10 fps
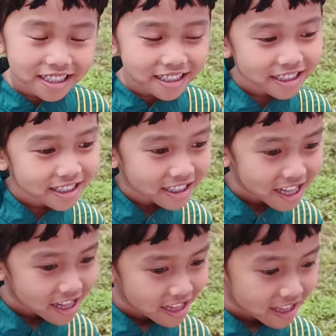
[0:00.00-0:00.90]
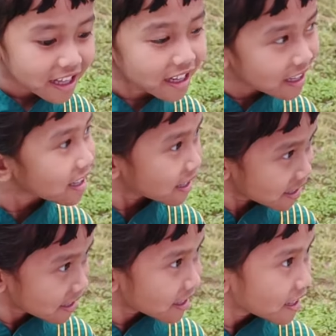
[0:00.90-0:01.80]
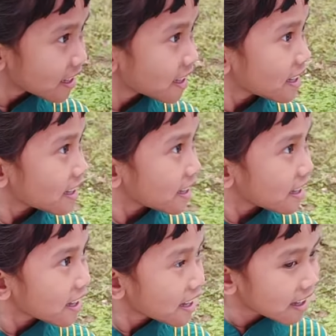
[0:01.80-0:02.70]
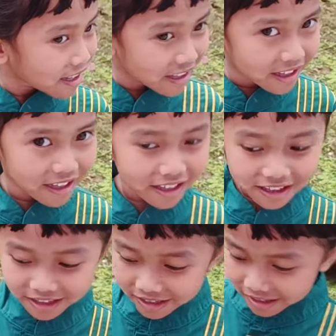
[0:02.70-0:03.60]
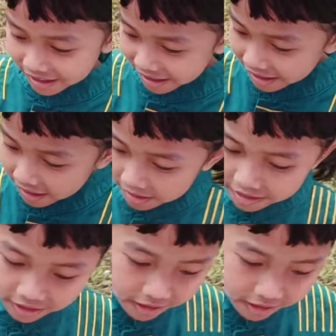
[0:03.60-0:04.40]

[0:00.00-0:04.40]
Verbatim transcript: baju sekolah ya. Wah, keren sekali. Kak